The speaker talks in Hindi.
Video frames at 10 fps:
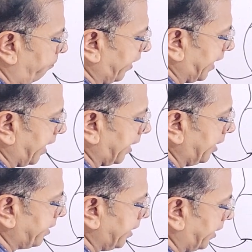फतेह
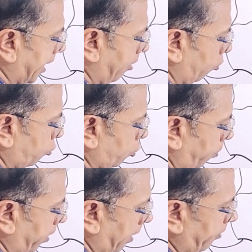की जीता और
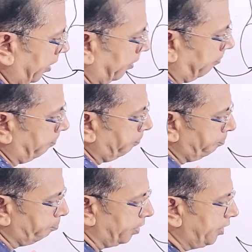सोमनाथ
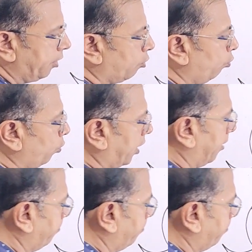मंदिर को लूटा